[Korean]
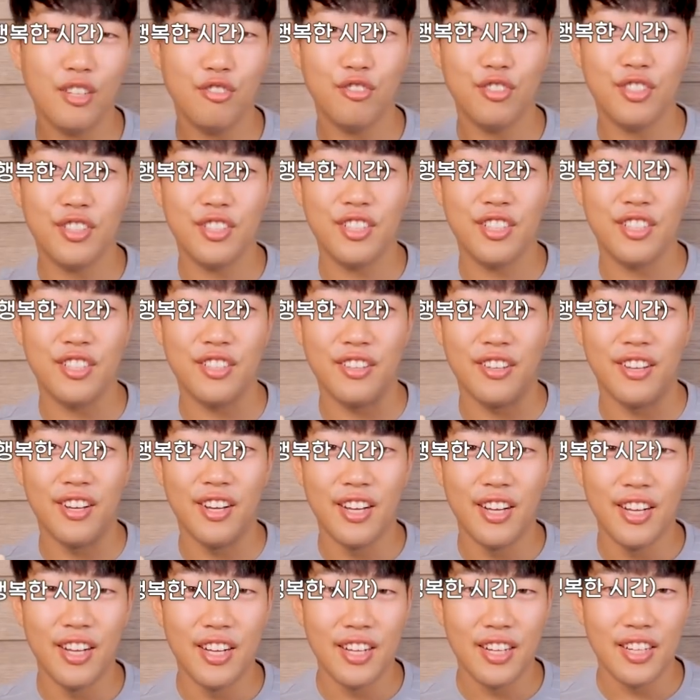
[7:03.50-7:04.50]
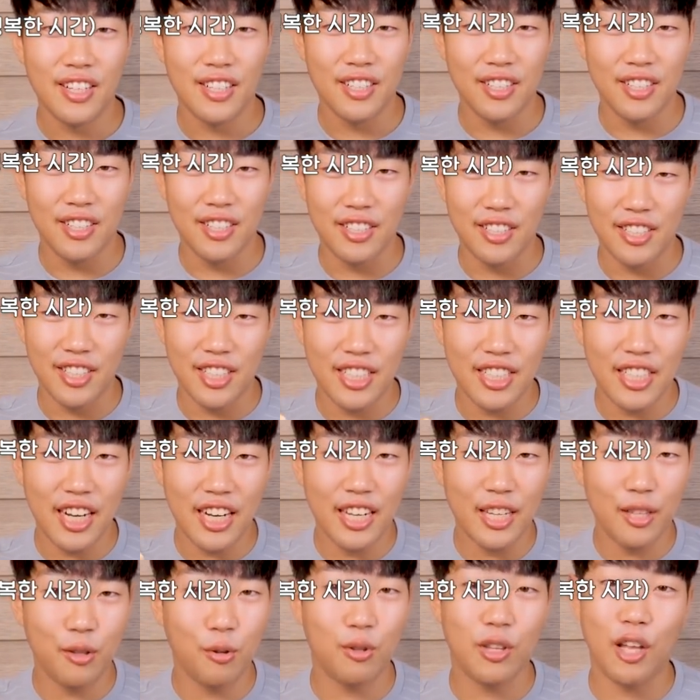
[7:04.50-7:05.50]
할 수 있는 그
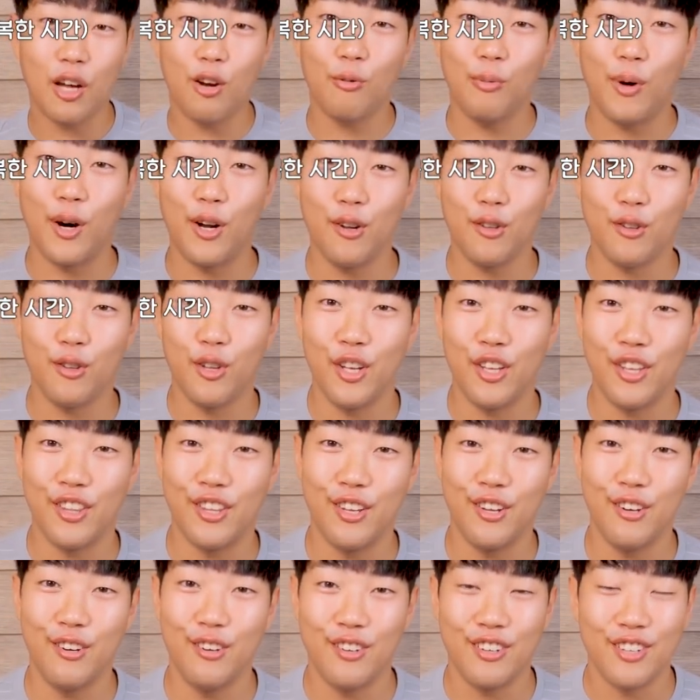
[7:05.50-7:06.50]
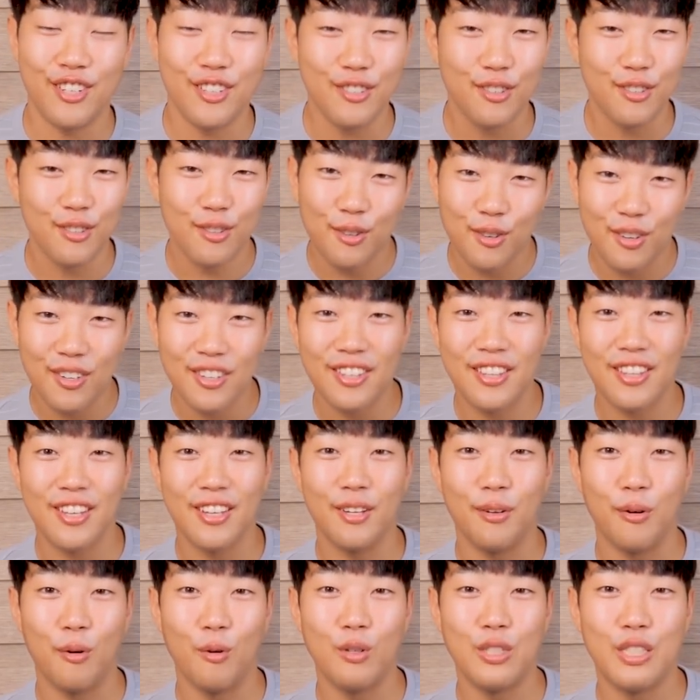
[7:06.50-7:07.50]
시간이 또 따로 마련돼 있대요 그래서 또
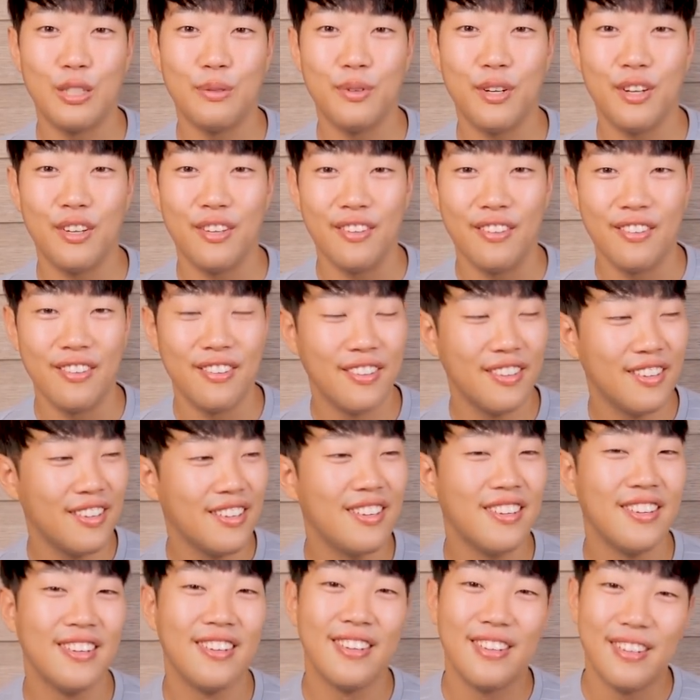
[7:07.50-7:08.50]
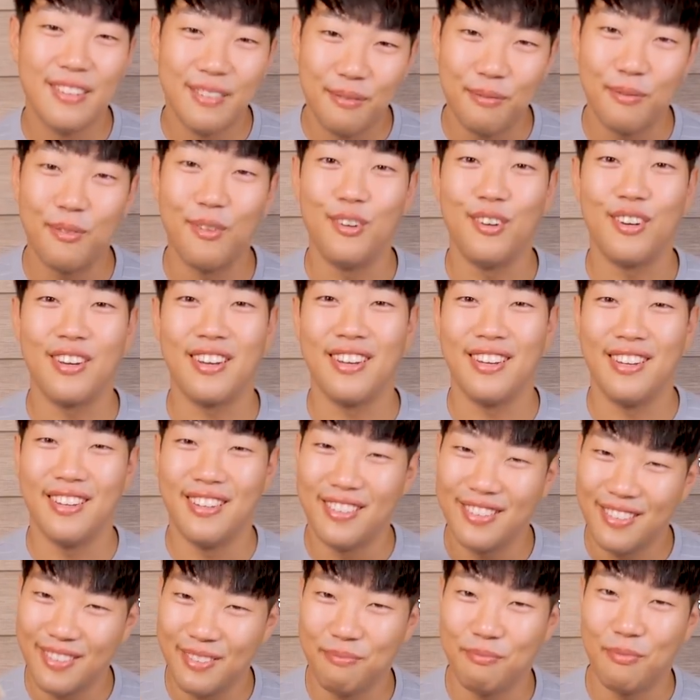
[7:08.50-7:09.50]
그때 오시면 뭐 이렇게
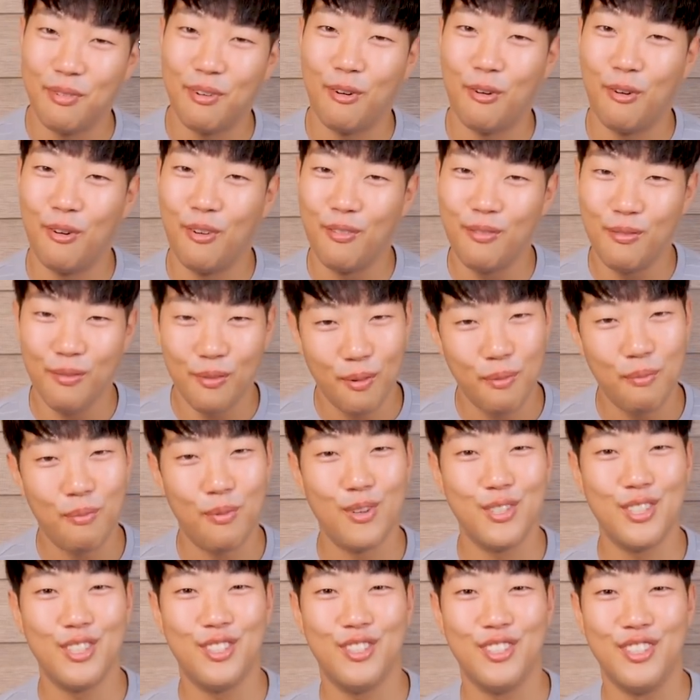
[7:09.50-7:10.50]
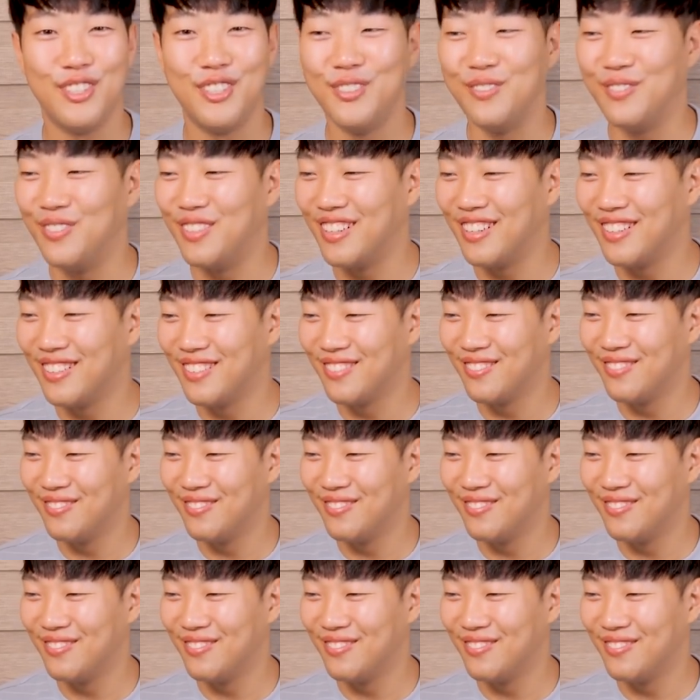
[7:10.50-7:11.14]
뭐, 뭐 보실 수 있습니다.